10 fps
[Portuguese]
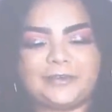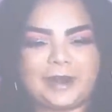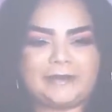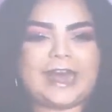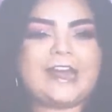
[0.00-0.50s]

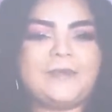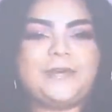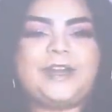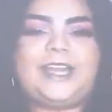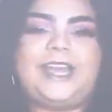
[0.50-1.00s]
armário
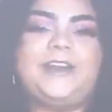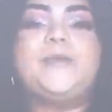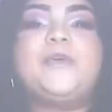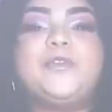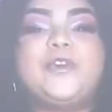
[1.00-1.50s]
porque o
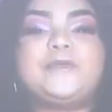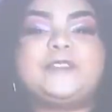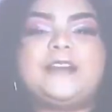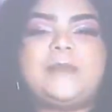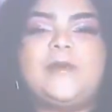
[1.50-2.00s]
meu noivo
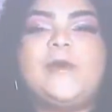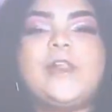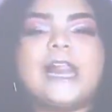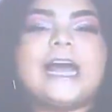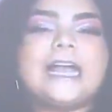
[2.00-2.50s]
está me
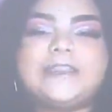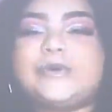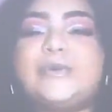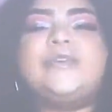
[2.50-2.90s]
enrolando